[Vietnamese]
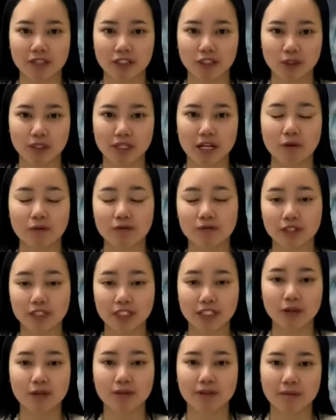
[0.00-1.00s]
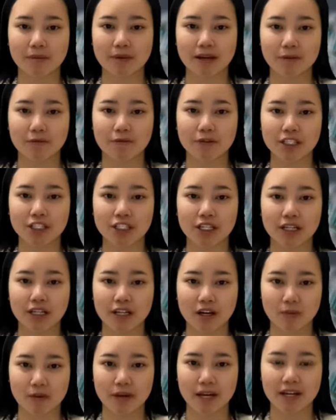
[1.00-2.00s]
và sôi động với nhiều tiềm năng phát triển
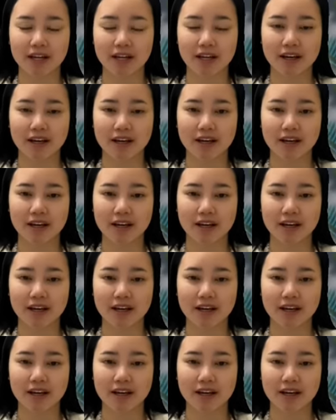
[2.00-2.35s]
công nghệ.